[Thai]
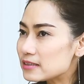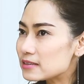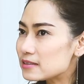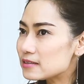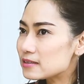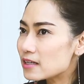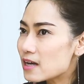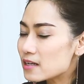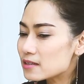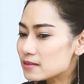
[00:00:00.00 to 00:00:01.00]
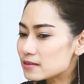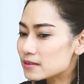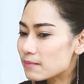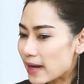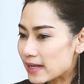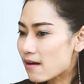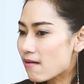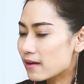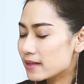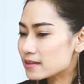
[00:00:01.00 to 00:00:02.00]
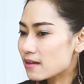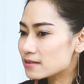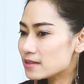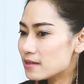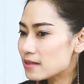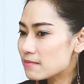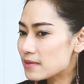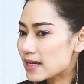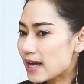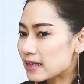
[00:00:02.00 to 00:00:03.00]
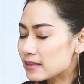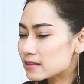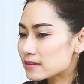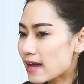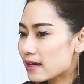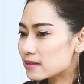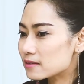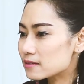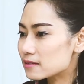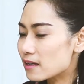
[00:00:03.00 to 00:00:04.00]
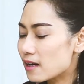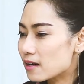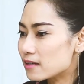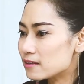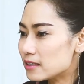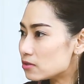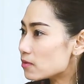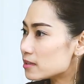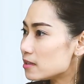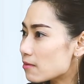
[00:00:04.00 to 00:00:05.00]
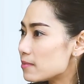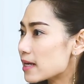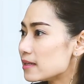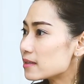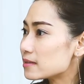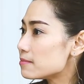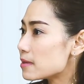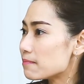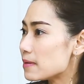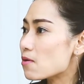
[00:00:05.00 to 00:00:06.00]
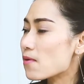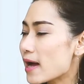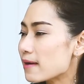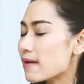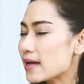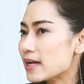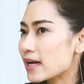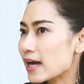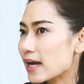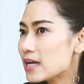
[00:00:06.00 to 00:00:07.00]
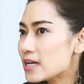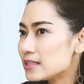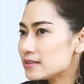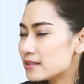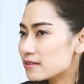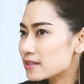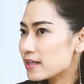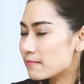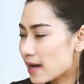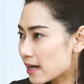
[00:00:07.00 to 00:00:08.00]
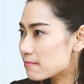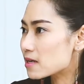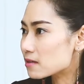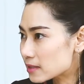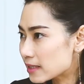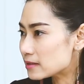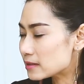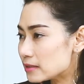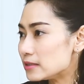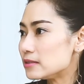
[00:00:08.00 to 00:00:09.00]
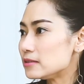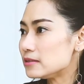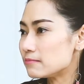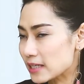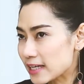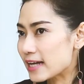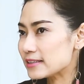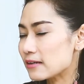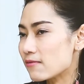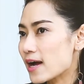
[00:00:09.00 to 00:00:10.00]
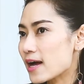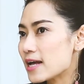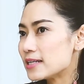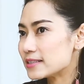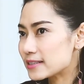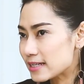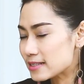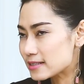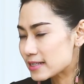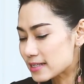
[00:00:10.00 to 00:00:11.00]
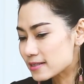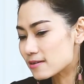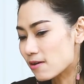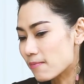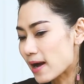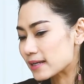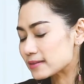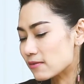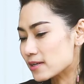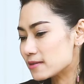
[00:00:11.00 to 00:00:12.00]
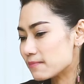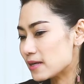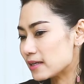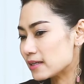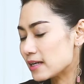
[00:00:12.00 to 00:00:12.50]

คือคือคือสมัยก่อนเนี่ยตอนที่มีการเลือกตั้งในช่วงที่เรามีการเลือกตั้งที่มันเป็นโมฆะไปนะคะจริงๆเราจะเห็นพรรคการเมืองก็ใช้สื่อเหมือนกันแต่ว่าจะใช้ใช้สื่อของพรรคแต่ว่าจะเป็น